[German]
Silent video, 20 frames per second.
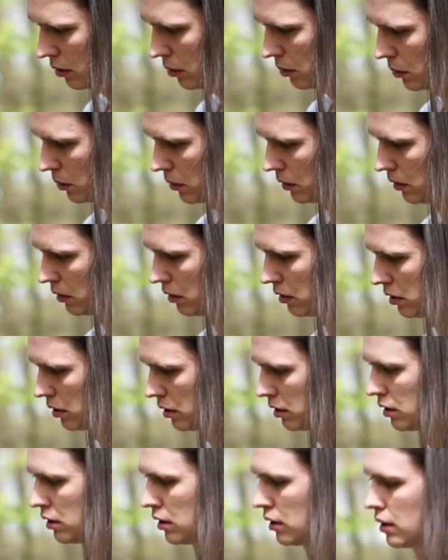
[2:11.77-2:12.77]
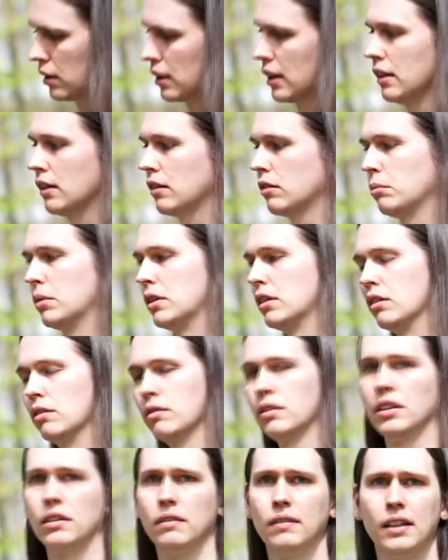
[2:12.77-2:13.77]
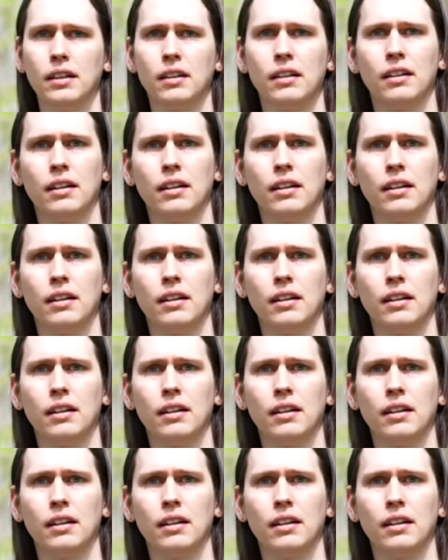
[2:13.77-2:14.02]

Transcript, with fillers: Und kann das so ein bisschen auf sich wirken